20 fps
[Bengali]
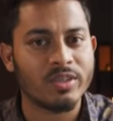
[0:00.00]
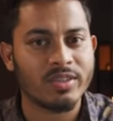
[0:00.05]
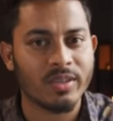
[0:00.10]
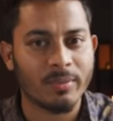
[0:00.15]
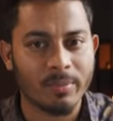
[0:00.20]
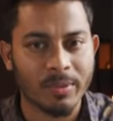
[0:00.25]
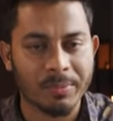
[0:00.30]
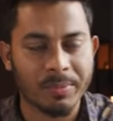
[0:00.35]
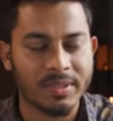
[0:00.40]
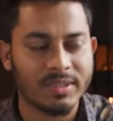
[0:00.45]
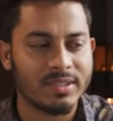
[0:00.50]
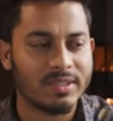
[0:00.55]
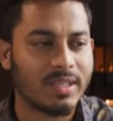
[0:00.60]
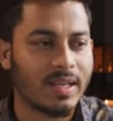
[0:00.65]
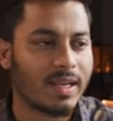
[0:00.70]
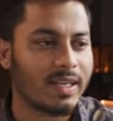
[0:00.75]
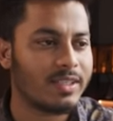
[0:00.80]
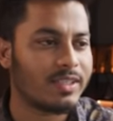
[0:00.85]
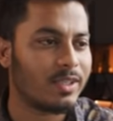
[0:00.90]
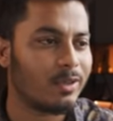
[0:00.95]
পলিসি আপনার পেজে
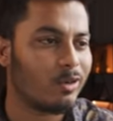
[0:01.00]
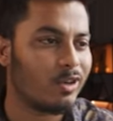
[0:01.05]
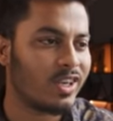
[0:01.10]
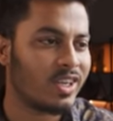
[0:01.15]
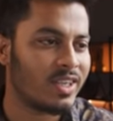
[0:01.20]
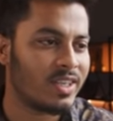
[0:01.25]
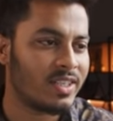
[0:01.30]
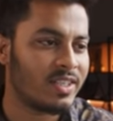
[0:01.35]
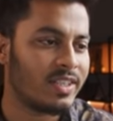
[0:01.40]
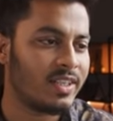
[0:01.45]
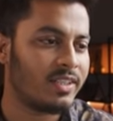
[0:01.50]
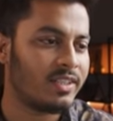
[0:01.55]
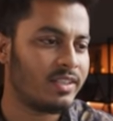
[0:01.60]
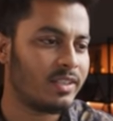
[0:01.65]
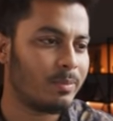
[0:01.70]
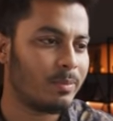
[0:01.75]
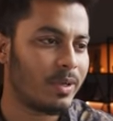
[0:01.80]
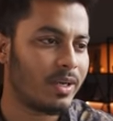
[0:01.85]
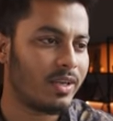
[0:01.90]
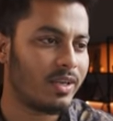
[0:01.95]
থাকে সেগুলো এখানে লিখে
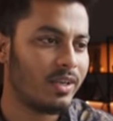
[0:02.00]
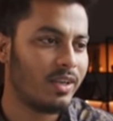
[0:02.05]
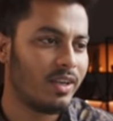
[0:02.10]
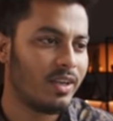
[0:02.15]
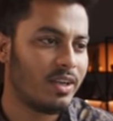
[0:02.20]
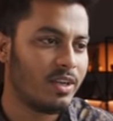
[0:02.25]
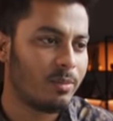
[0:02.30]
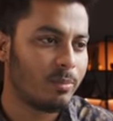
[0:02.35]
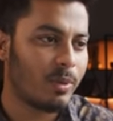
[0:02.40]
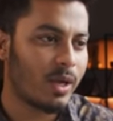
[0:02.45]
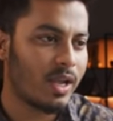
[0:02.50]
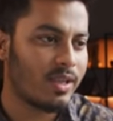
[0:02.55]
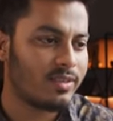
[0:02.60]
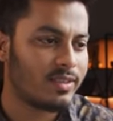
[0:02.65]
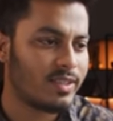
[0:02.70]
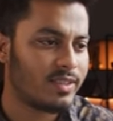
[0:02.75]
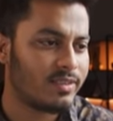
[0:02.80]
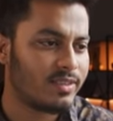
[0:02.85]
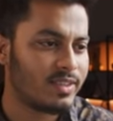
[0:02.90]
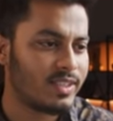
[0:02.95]
দিতে পারেন প্রাইস
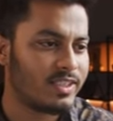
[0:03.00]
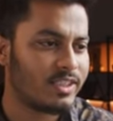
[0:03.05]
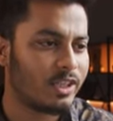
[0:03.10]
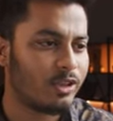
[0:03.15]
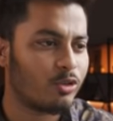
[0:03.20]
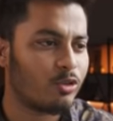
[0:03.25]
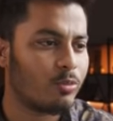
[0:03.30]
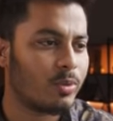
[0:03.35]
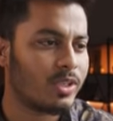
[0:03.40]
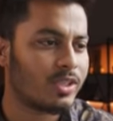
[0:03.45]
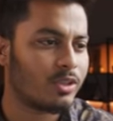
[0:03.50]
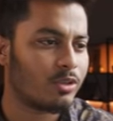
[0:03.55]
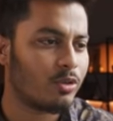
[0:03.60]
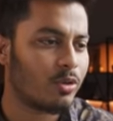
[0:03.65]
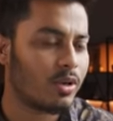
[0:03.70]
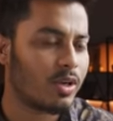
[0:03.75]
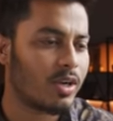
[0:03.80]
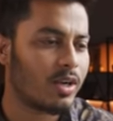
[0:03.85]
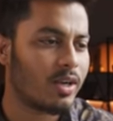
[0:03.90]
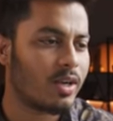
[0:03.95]
রেঞ্জ এটারও খুব একটা
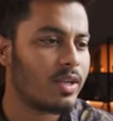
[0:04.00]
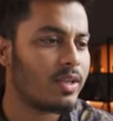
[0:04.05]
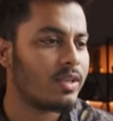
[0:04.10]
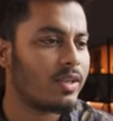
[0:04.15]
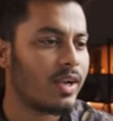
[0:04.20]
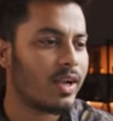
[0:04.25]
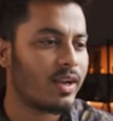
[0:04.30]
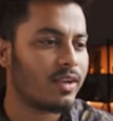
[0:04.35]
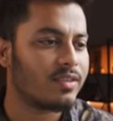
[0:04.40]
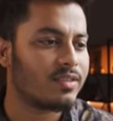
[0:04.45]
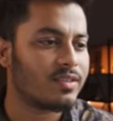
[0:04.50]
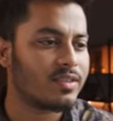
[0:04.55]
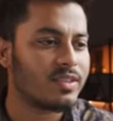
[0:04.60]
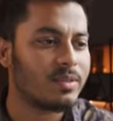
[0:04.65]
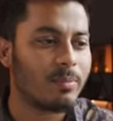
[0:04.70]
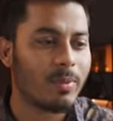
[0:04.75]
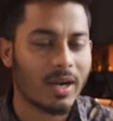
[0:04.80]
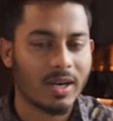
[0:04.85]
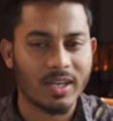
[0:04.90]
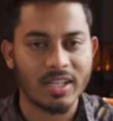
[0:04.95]
দরকার নাই
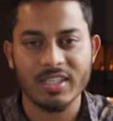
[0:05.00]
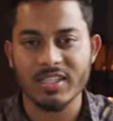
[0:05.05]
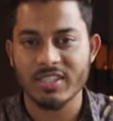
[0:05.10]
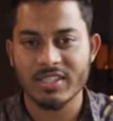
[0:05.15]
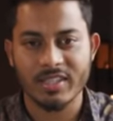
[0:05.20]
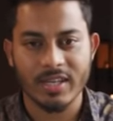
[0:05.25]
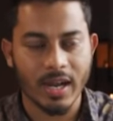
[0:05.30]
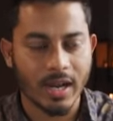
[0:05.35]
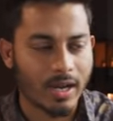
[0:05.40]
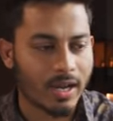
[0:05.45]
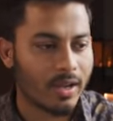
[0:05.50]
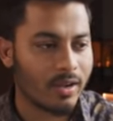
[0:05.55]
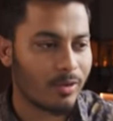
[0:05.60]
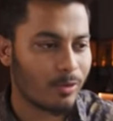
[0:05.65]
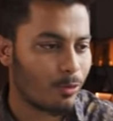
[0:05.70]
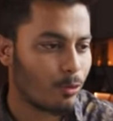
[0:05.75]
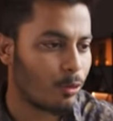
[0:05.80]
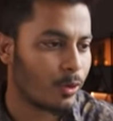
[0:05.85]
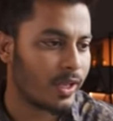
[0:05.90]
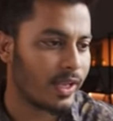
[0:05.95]
কারেন্সি বাংলাদেশ টাকা
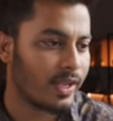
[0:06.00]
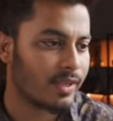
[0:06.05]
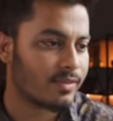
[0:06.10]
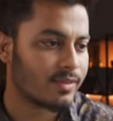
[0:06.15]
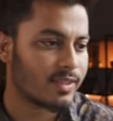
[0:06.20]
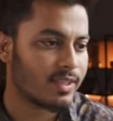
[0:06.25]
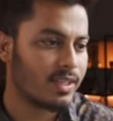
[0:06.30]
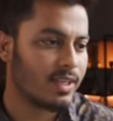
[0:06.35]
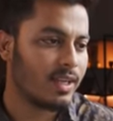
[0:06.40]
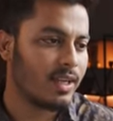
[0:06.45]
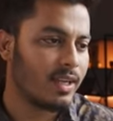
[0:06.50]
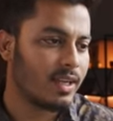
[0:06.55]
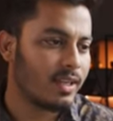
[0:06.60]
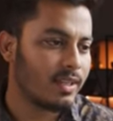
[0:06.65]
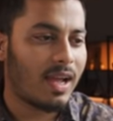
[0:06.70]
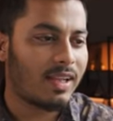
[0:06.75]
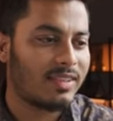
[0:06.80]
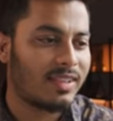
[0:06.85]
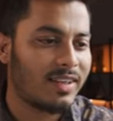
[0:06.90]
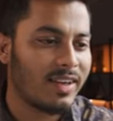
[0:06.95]
ওকে আছে
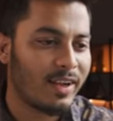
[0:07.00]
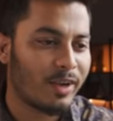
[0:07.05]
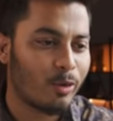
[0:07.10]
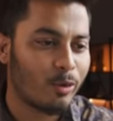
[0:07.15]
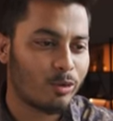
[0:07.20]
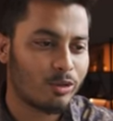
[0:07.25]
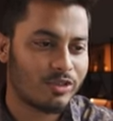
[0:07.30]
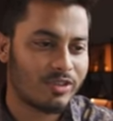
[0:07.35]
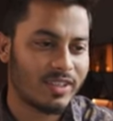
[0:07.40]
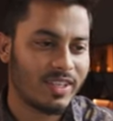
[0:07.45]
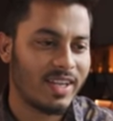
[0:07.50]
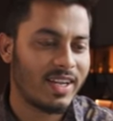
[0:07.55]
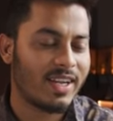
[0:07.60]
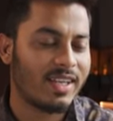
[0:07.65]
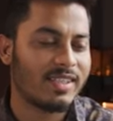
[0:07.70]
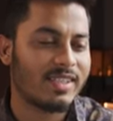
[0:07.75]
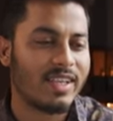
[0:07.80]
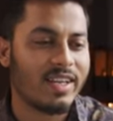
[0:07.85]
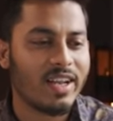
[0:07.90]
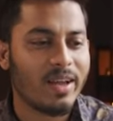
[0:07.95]
আদার অ্যাকাউন্টস
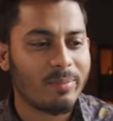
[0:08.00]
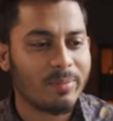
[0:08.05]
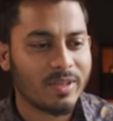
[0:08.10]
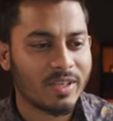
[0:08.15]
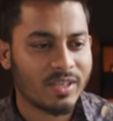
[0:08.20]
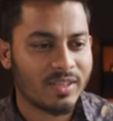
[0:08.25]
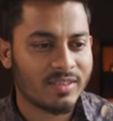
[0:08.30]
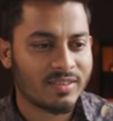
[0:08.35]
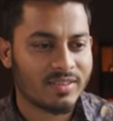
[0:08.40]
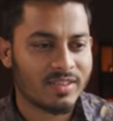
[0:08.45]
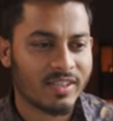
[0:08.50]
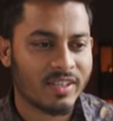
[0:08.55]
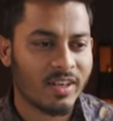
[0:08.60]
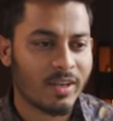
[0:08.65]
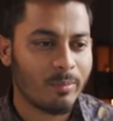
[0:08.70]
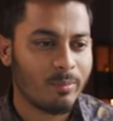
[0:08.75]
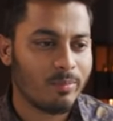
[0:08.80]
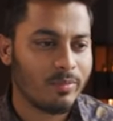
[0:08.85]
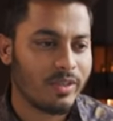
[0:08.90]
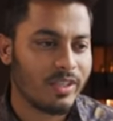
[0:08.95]
এখানে চাইলে আপনি
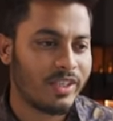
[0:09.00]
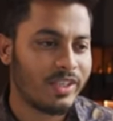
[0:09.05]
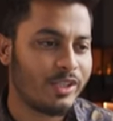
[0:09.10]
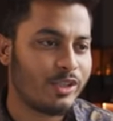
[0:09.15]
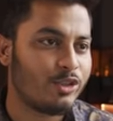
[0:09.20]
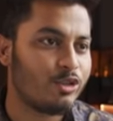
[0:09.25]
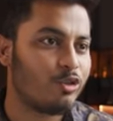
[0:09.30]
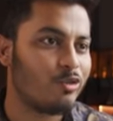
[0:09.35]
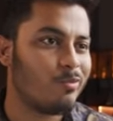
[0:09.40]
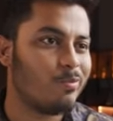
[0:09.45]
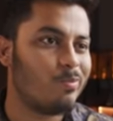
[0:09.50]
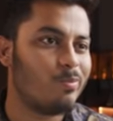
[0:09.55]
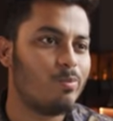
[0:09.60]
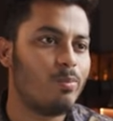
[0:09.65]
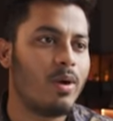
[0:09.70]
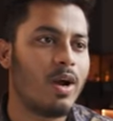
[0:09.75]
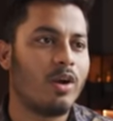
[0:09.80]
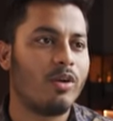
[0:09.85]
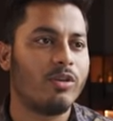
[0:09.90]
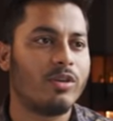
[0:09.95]
ইনস্টাগ্রাম ইউটিউব
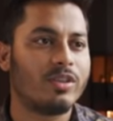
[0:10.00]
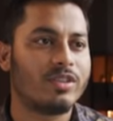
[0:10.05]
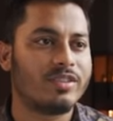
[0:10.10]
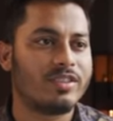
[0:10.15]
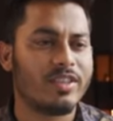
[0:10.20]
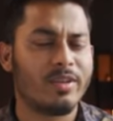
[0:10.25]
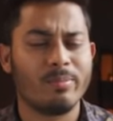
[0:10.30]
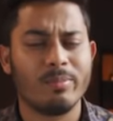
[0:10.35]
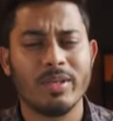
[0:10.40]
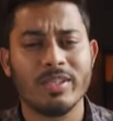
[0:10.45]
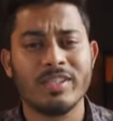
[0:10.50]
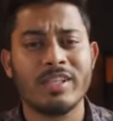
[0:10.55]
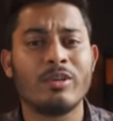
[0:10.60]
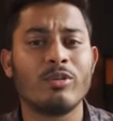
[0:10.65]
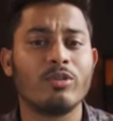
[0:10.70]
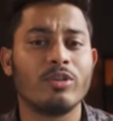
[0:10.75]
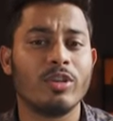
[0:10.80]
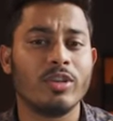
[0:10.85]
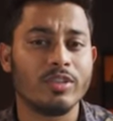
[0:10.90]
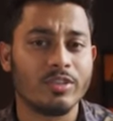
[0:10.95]
বা হোয়াটসঅ্যাপ বা যে
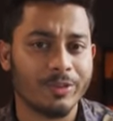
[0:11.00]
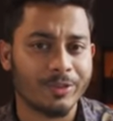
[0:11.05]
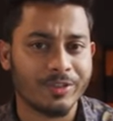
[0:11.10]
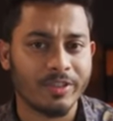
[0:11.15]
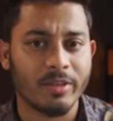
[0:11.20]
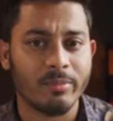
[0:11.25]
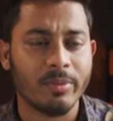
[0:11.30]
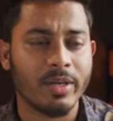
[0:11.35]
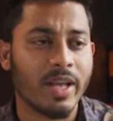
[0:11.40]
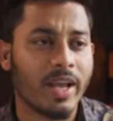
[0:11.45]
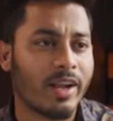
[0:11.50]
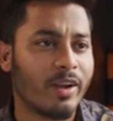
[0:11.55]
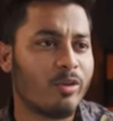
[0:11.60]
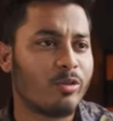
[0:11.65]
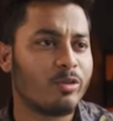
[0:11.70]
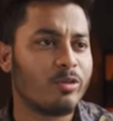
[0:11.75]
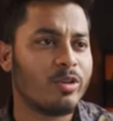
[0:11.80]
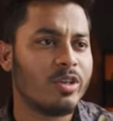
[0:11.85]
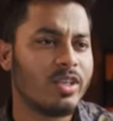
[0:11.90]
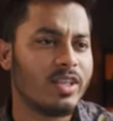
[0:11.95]
কোনো ধরনের সোশ্যাল মিডিয়া
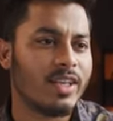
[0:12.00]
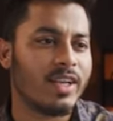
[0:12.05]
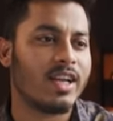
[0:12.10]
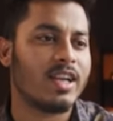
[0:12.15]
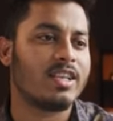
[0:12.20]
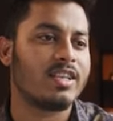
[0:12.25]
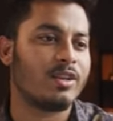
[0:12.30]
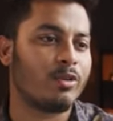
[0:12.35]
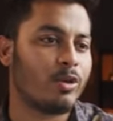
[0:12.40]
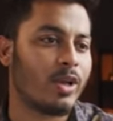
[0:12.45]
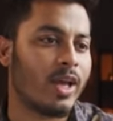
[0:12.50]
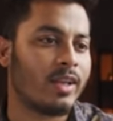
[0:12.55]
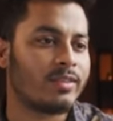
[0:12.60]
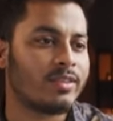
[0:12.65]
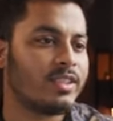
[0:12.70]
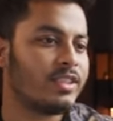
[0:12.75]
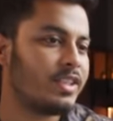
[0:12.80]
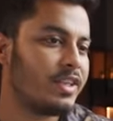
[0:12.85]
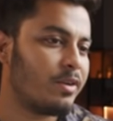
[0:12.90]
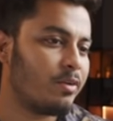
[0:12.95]
অ্যাকাউন্টগুলি এখানে যেগুলো
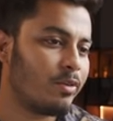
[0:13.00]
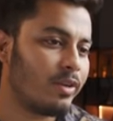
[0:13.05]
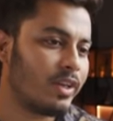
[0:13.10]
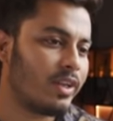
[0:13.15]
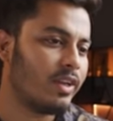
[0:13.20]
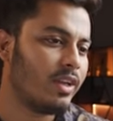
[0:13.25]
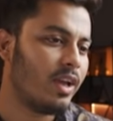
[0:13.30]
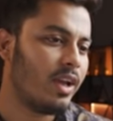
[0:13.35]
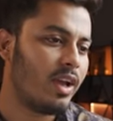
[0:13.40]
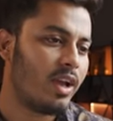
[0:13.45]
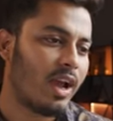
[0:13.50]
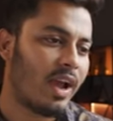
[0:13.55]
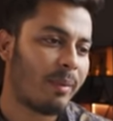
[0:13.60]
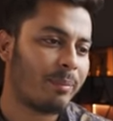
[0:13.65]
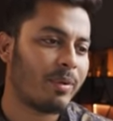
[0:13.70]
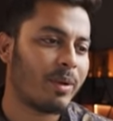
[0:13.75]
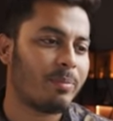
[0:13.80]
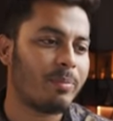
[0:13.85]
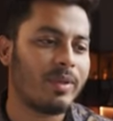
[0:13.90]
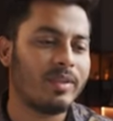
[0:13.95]
আছে সেগুলি
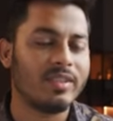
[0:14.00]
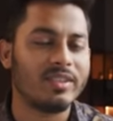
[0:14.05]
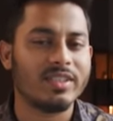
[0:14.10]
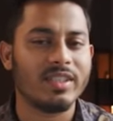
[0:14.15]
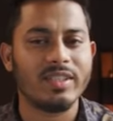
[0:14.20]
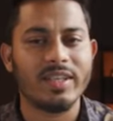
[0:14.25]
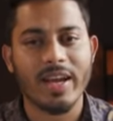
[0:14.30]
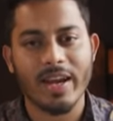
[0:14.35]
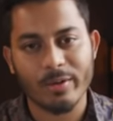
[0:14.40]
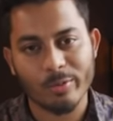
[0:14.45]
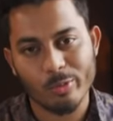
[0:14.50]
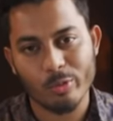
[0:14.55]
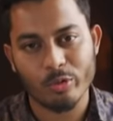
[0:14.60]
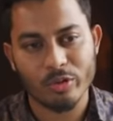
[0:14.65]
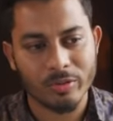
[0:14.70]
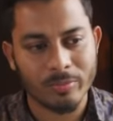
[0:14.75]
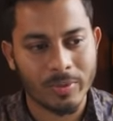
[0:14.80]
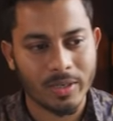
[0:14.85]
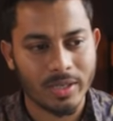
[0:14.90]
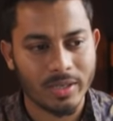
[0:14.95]
আপনার পেজের সাথে অ্যাড
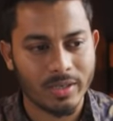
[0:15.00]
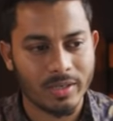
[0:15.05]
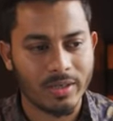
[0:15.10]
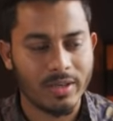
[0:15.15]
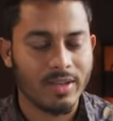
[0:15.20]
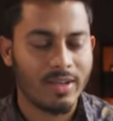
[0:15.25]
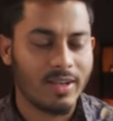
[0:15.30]
করতে পারেন